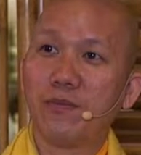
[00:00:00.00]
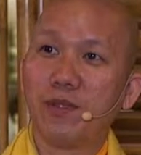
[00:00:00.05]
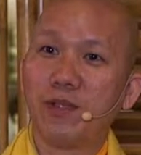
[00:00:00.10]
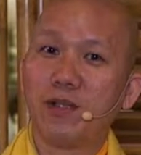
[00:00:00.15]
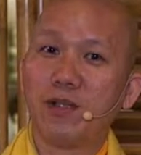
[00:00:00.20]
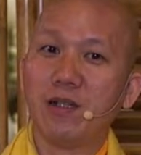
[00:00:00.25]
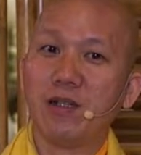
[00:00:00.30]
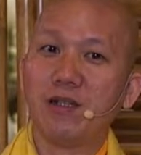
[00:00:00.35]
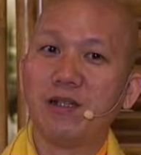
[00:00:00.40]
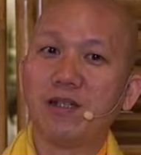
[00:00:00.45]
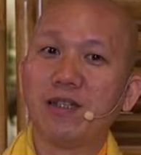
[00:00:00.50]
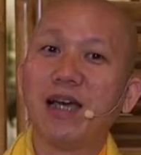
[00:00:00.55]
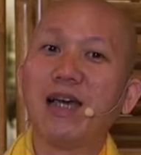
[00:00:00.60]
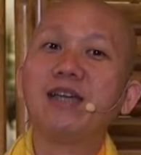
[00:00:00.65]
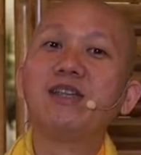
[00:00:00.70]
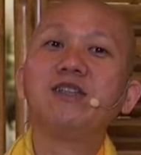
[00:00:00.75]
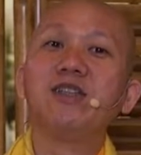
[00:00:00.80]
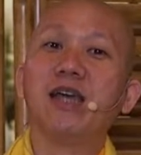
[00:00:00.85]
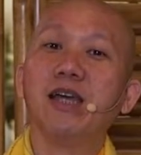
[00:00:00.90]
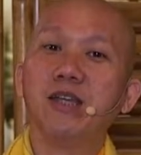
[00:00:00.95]
cho nên nó
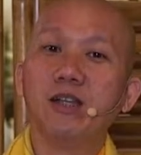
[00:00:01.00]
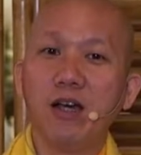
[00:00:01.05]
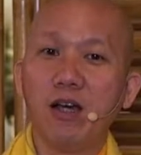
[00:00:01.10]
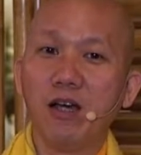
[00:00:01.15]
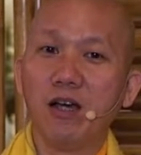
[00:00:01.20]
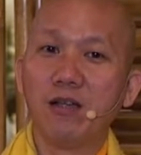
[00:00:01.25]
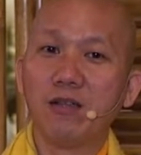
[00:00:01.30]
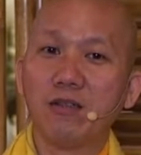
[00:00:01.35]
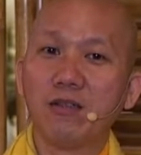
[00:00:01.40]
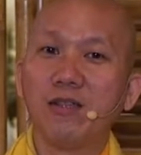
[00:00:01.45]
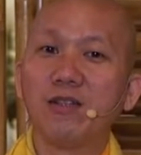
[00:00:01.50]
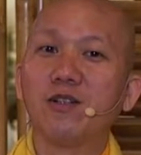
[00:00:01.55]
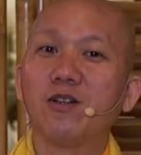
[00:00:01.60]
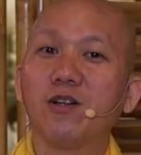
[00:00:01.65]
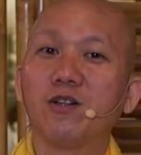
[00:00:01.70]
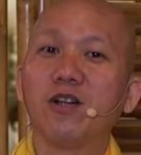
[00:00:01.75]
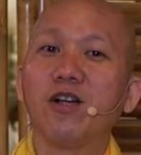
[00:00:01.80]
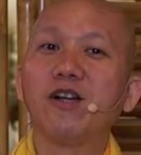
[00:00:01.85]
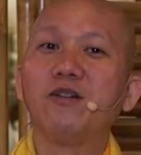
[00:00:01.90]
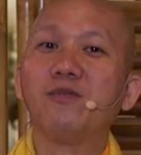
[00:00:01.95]
thấy vậy đó chứ
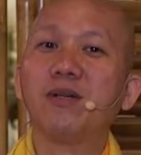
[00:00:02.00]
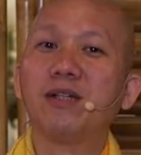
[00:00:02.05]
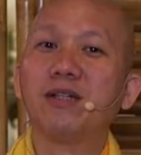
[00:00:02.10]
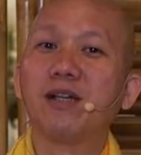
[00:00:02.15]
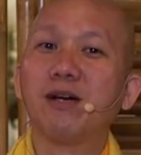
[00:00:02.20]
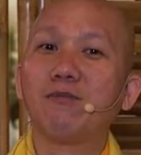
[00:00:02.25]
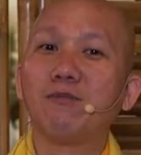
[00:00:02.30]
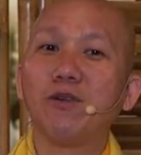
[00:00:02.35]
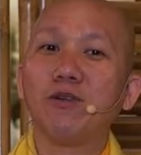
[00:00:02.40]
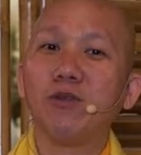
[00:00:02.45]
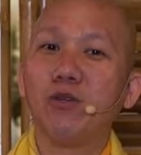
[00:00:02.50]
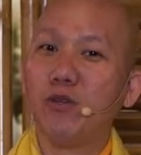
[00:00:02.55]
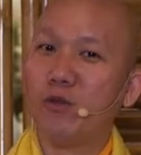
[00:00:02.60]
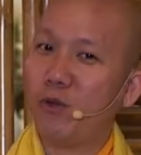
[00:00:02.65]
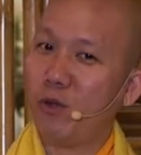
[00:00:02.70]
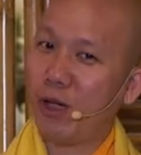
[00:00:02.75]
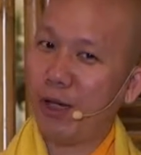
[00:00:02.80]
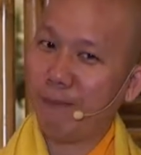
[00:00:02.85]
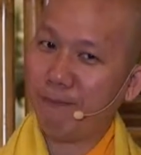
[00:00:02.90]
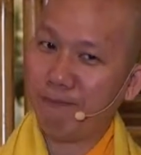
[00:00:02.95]
còn đó bên trong nó
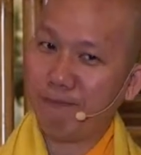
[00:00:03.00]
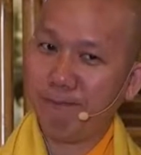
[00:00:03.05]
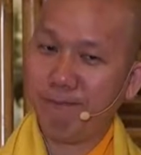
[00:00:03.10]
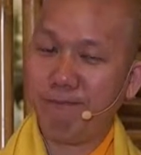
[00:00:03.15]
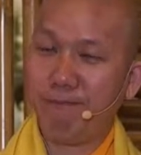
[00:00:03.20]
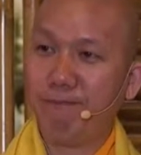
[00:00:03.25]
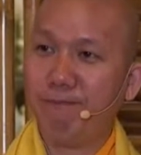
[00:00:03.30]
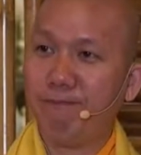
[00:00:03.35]
nhiều lắm